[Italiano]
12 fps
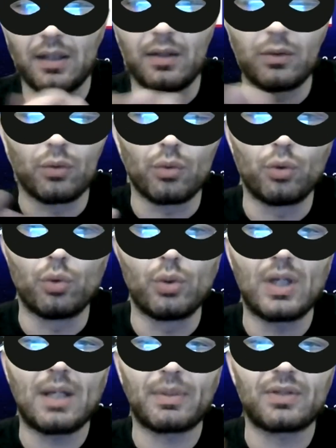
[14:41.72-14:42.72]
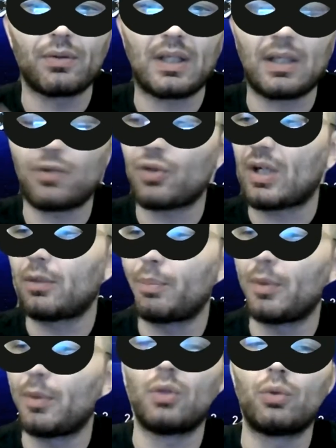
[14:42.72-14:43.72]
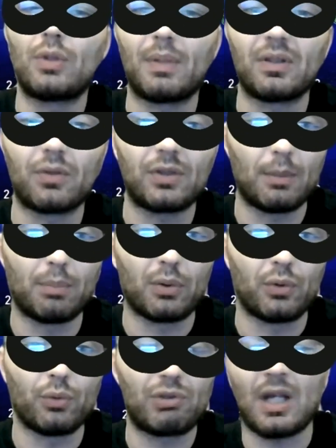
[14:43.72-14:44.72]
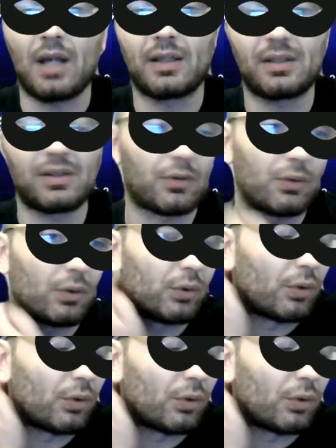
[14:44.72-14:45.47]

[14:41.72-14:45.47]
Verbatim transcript: eh, l'unica persona che ha giocato più minuti penso sia Bonucci, anche se ha solo